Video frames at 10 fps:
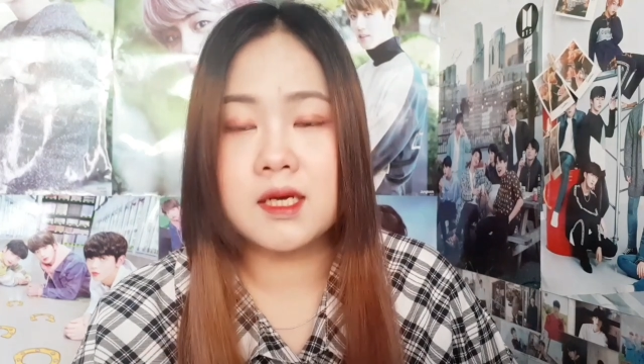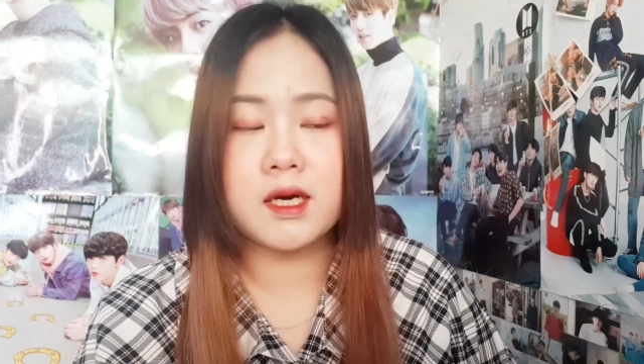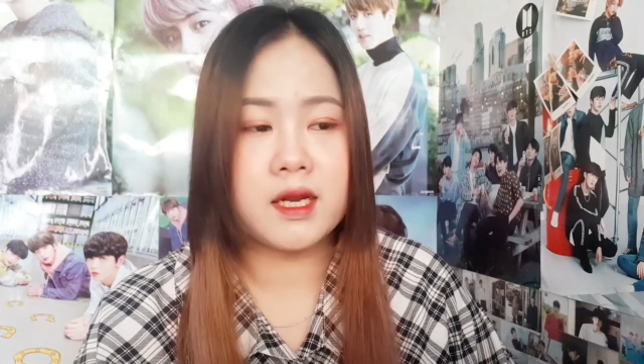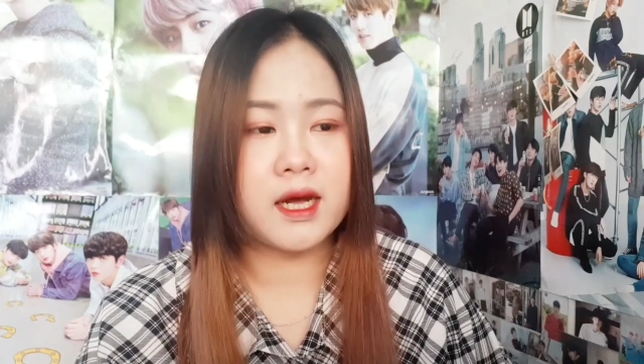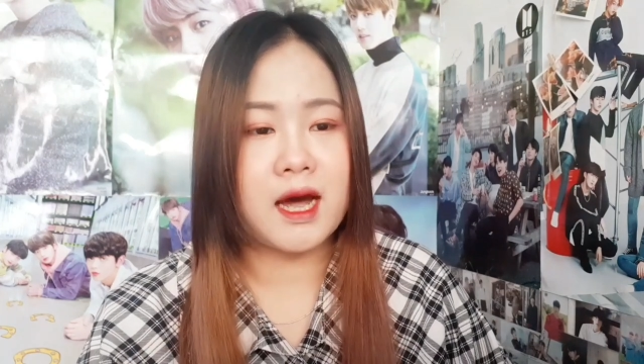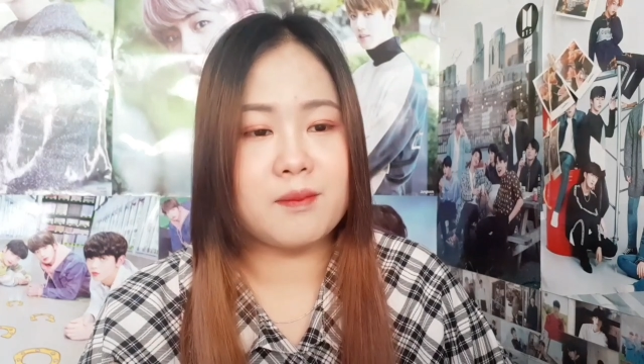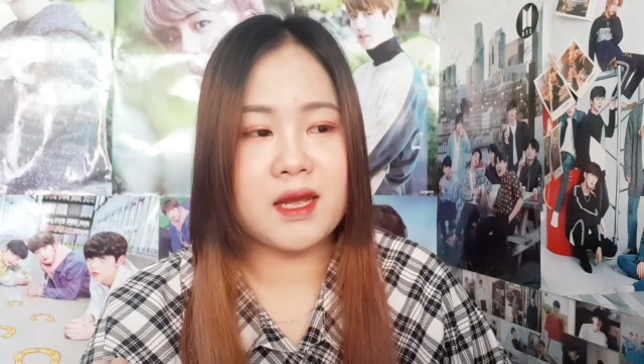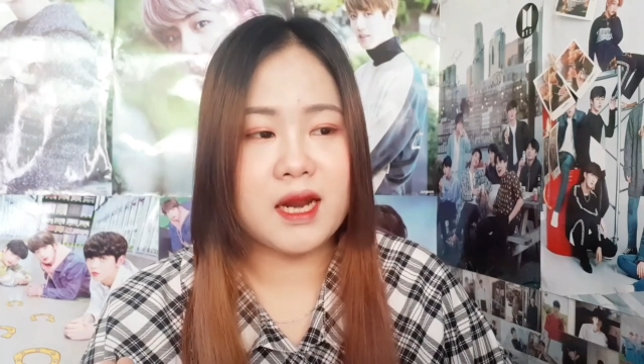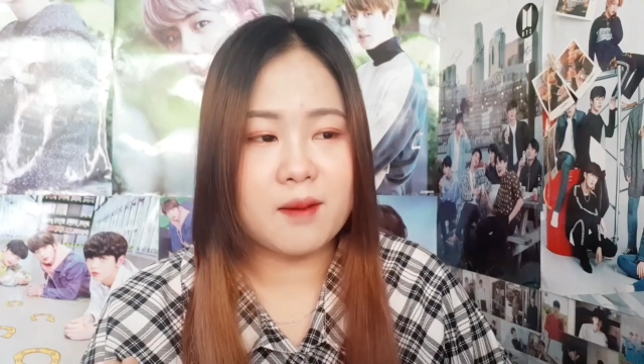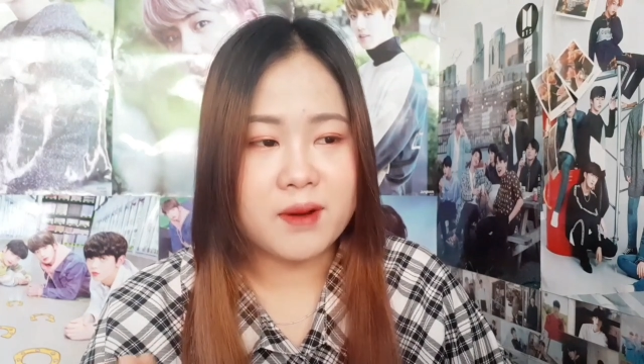เลยนะคะ
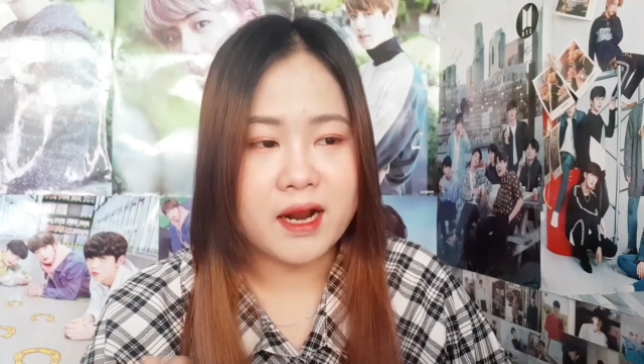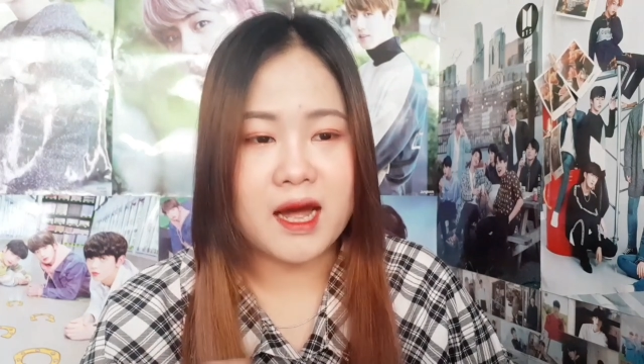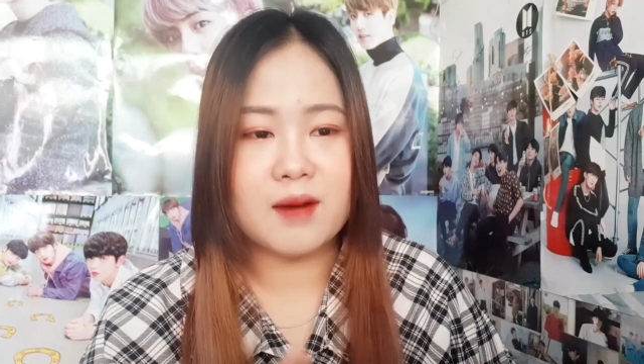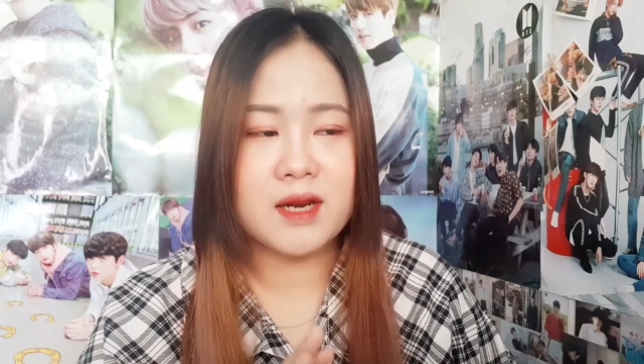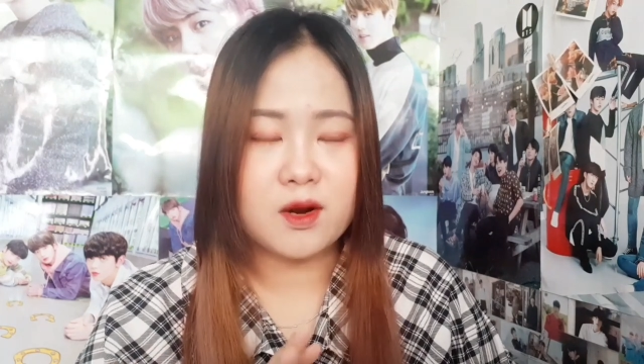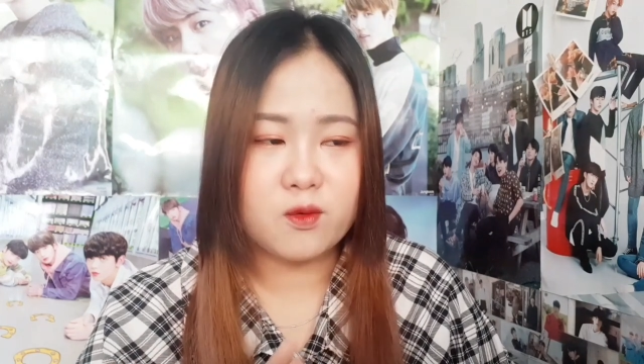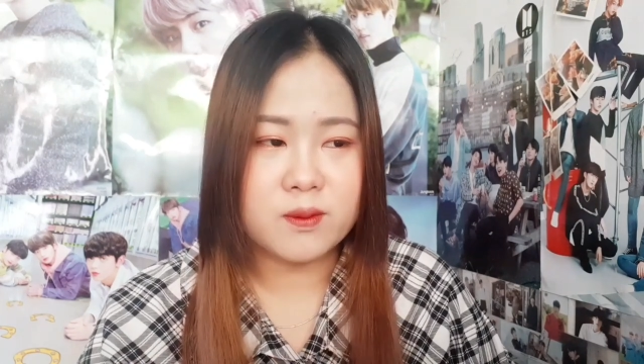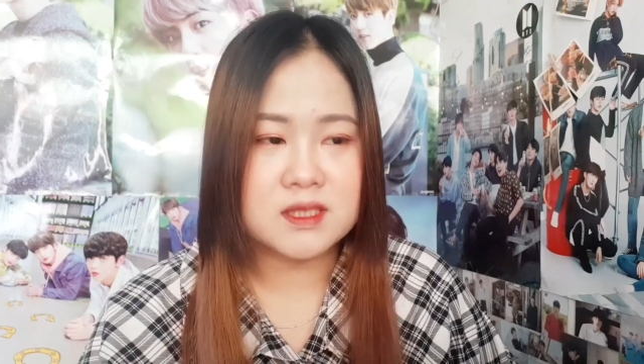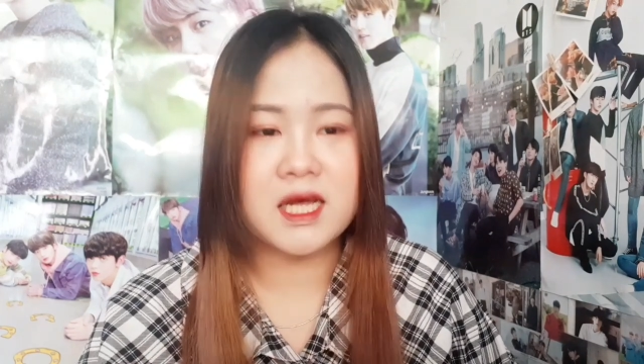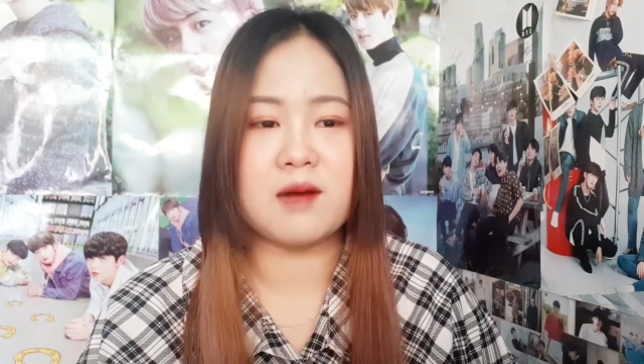มีทั้งปัญหามีทั้งอุ
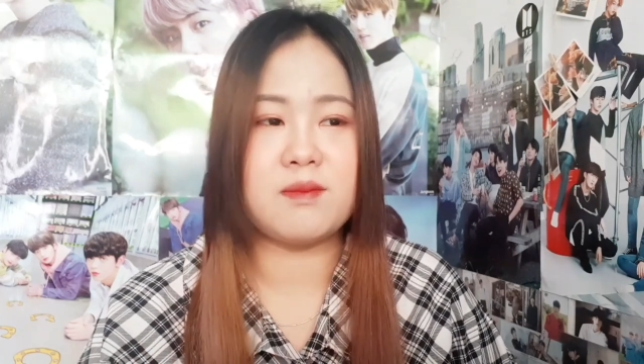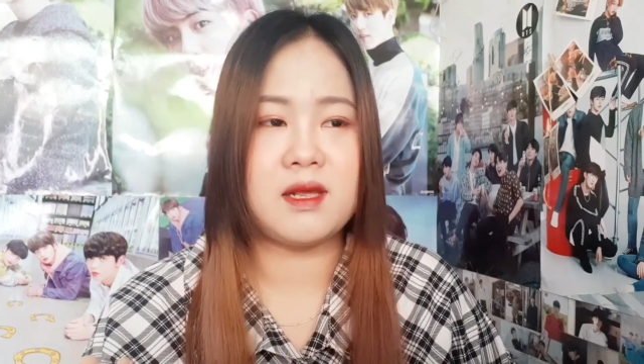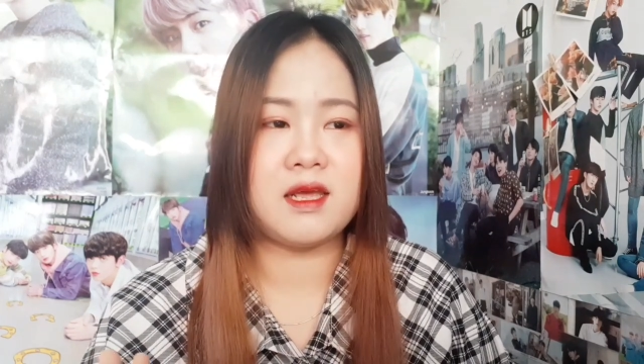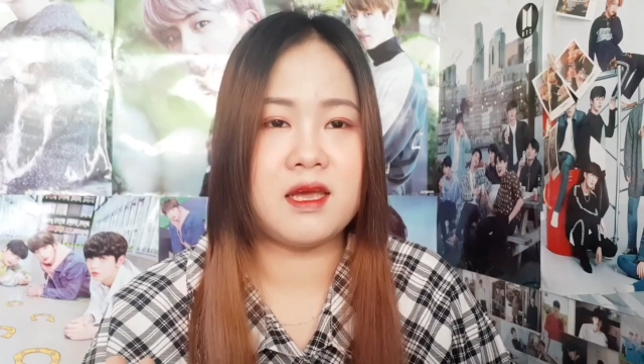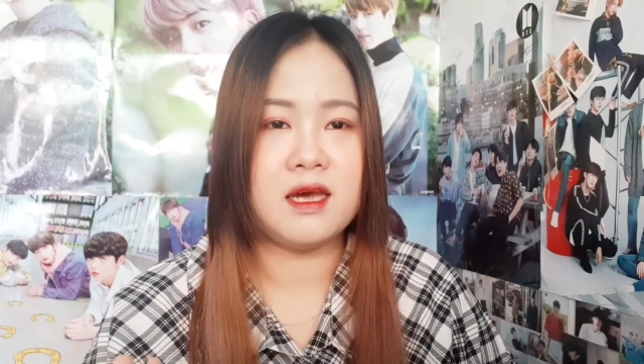ปสรรคมี